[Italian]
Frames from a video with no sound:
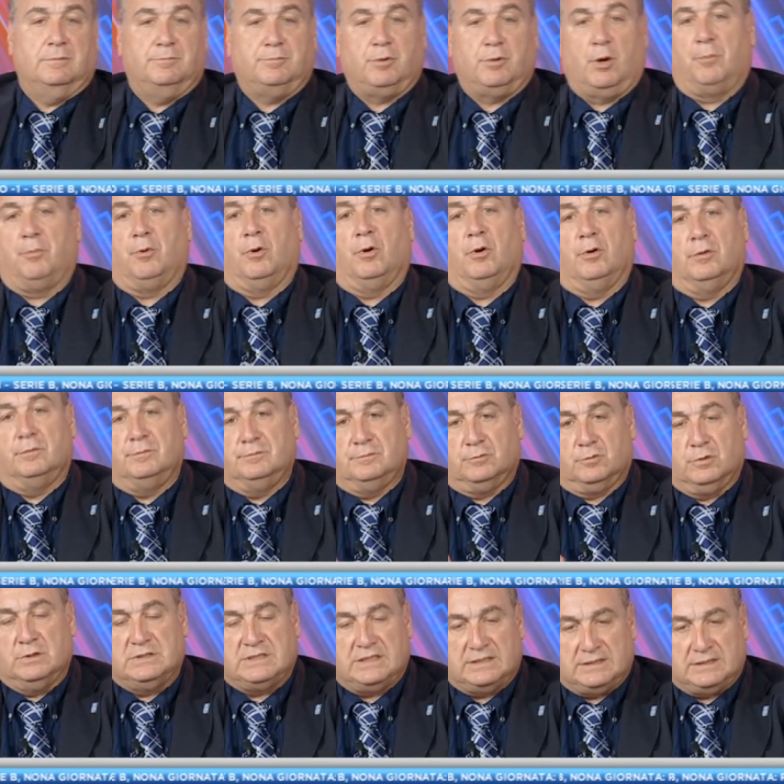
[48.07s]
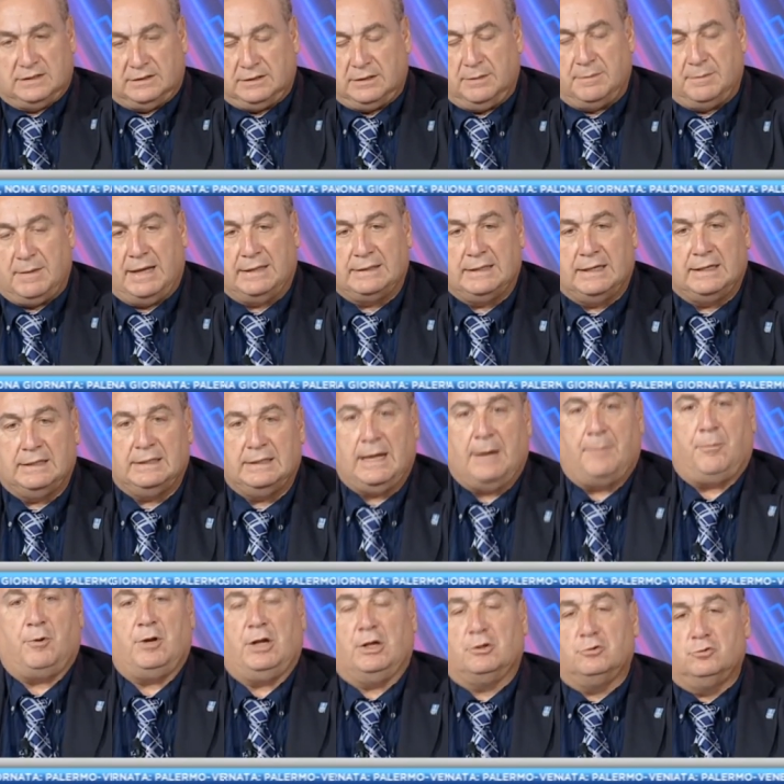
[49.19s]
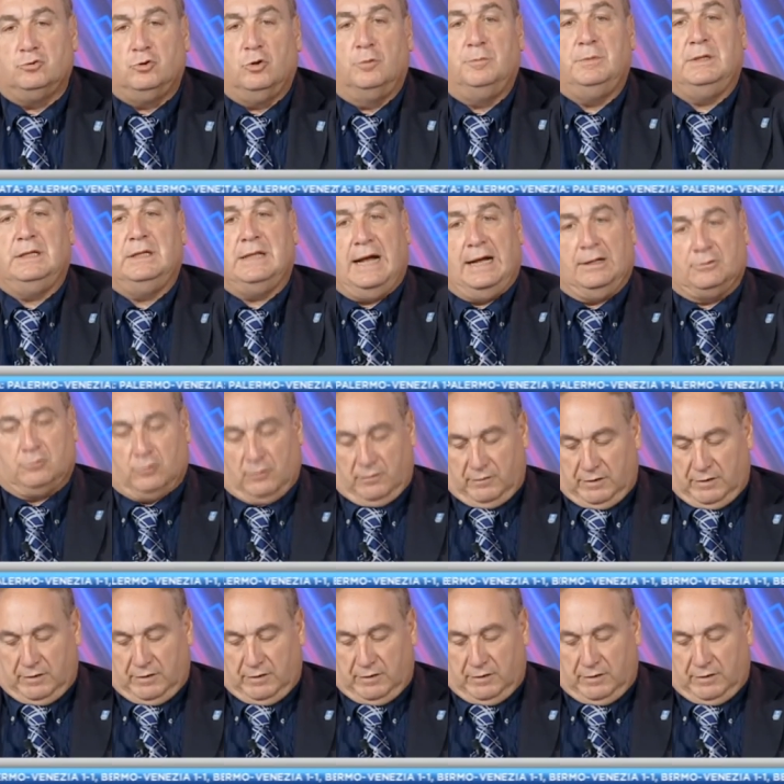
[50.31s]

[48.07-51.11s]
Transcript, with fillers: proprio questa settimana il Napoli ha dominato